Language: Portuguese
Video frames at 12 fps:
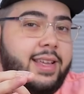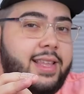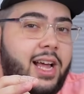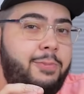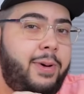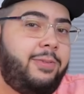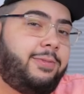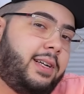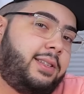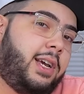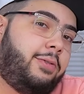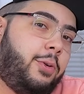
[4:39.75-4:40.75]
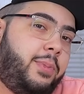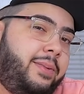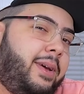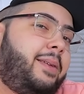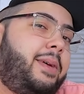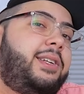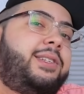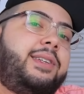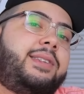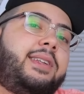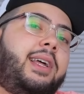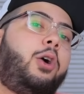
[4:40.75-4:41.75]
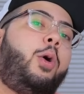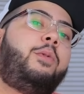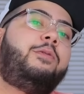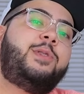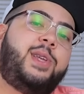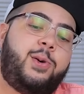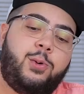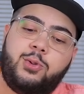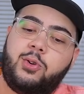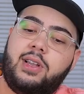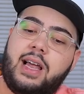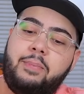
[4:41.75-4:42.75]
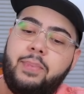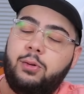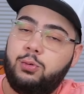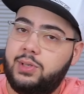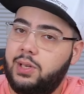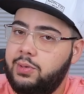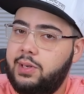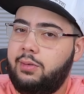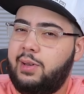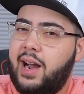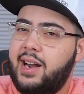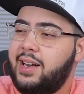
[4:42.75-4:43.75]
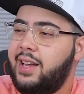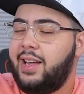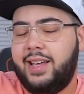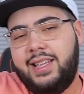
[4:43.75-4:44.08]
Detalhe para o fato que eu vou primeiramente ensinar como você controlar pelo seu celular